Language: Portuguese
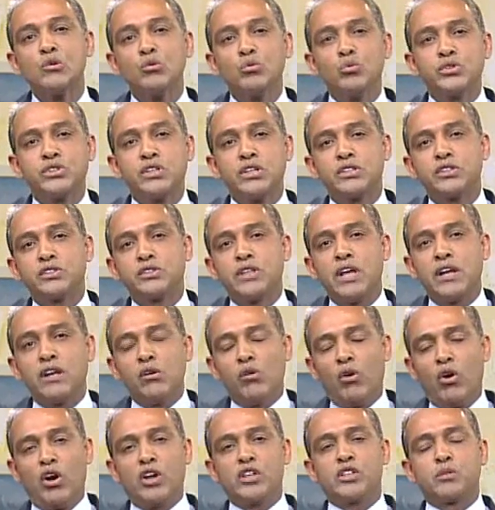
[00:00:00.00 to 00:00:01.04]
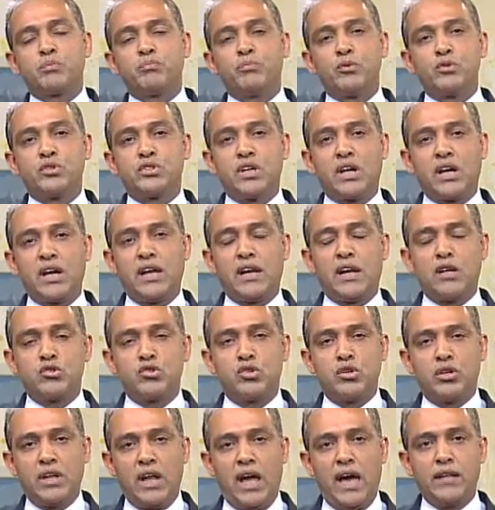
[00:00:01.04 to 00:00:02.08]
os estereótipos
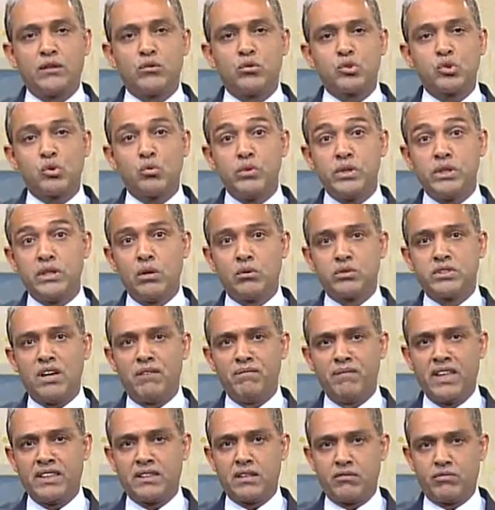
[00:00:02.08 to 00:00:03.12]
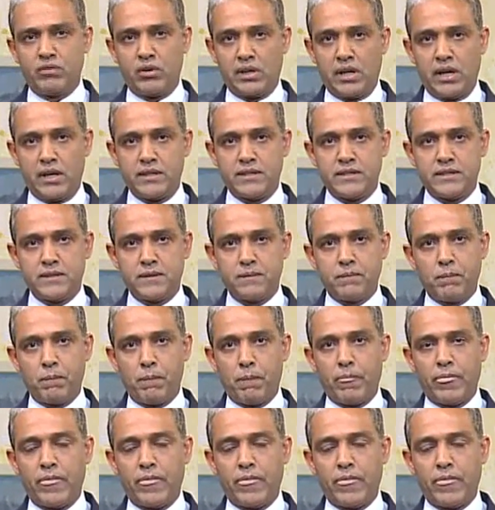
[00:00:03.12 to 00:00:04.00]
relacionados com o endeusamento da violência.